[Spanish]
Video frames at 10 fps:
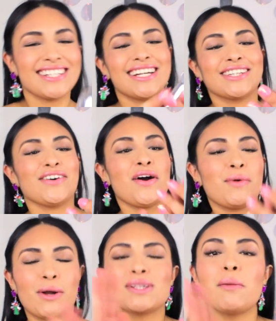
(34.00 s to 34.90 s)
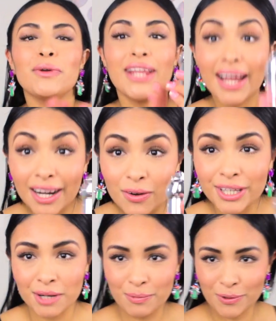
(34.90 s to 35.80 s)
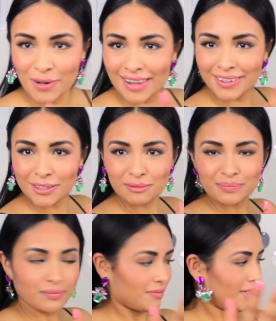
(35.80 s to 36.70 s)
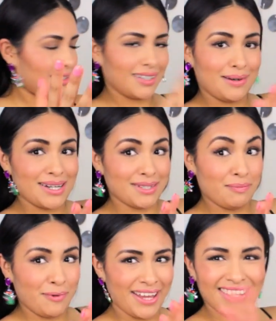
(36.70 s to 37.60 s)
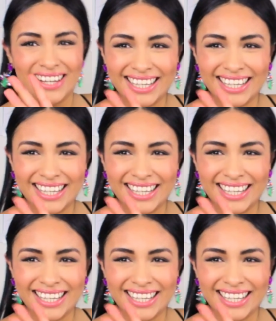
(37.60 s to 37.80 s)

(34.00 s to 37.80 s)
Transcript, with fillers: no es cierto. Bueno, vamos a poner a Hello Kitty por un ladito. A ver si puedo.